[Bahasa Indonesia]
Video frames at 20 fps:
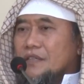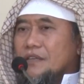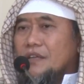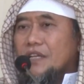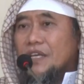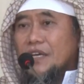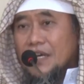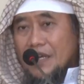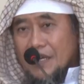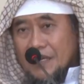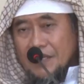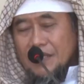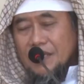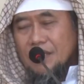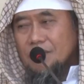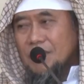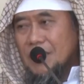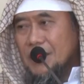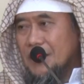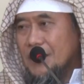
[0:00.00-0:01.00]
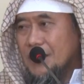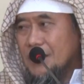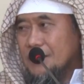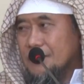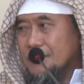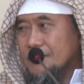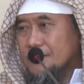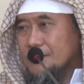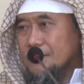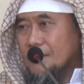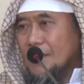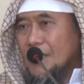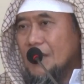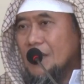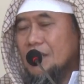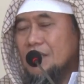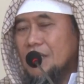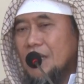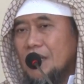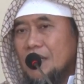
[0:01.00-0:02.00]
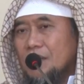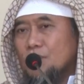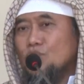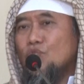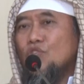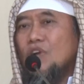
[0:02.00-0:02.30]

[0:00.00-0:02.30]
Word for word: Oleh karenanya maka kita